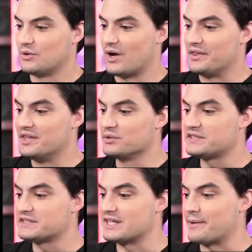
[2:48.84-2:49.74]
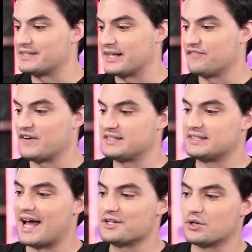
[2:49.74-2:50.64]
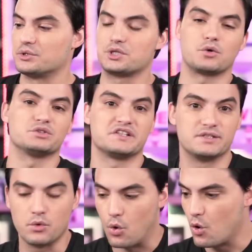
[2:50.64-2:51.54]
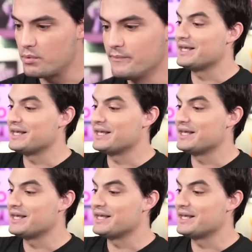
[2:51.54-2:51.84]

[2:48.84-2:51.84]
Então, ó, não se sabe, essa aqui foi a cidade ó, onde aconteceu o roubo.